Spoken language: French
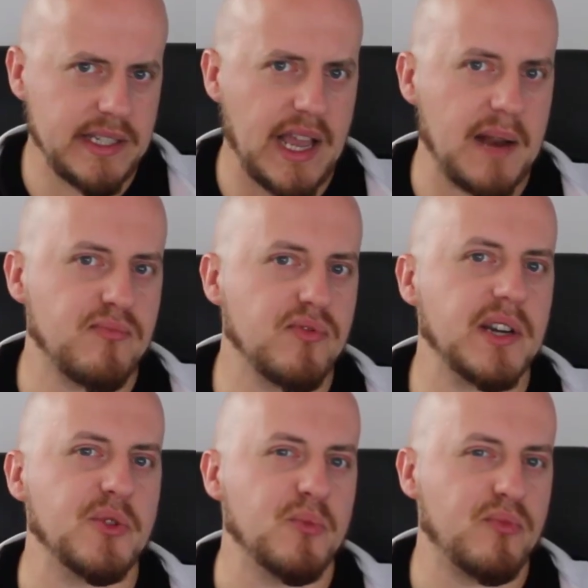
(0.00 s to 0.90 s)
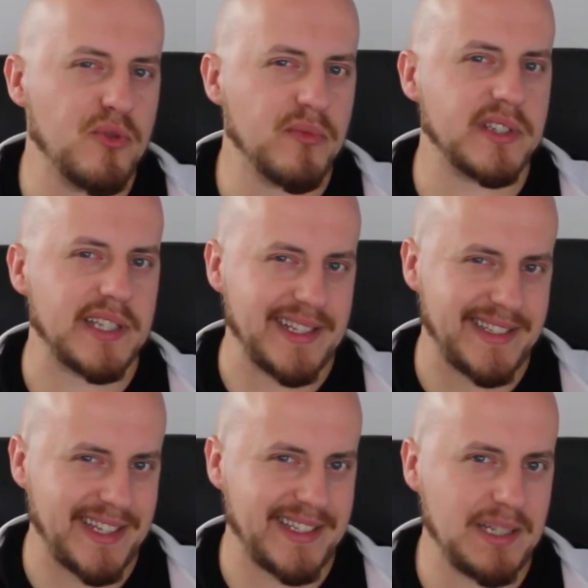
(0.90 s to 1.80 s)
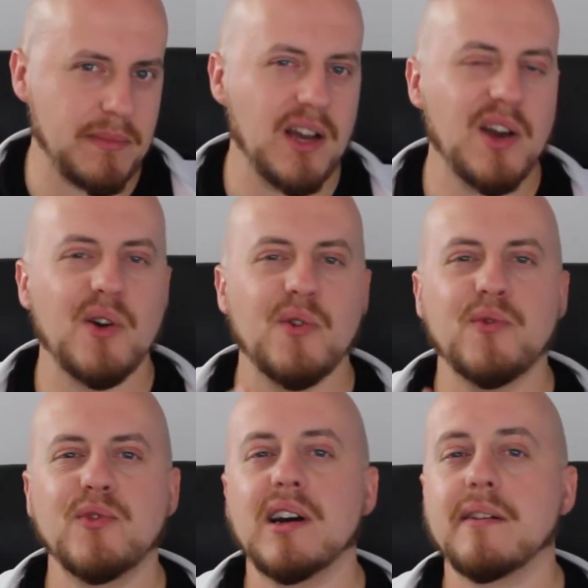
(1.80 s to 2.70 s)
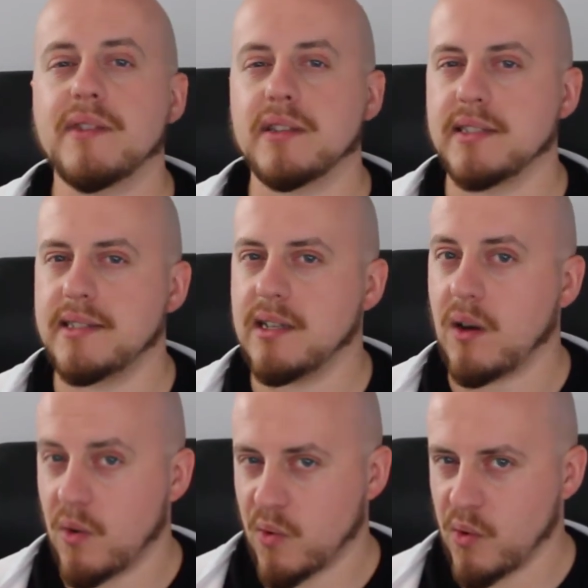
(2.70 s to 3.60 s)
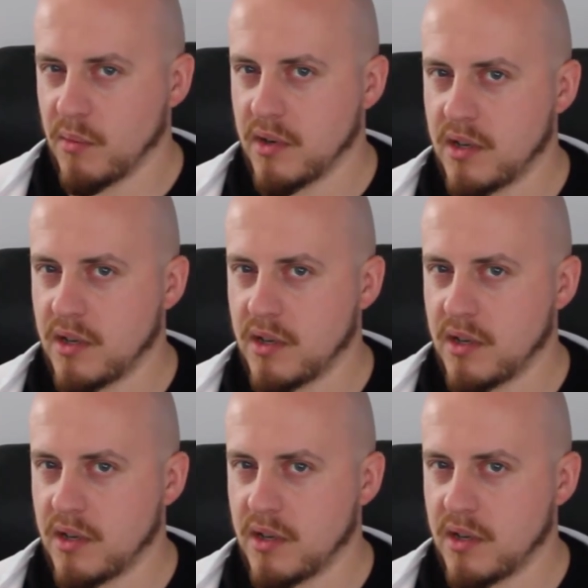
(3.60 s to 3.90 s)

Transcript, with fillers: elle pourrait ne plus manquer sa cible, voire faire des tirs en courbe.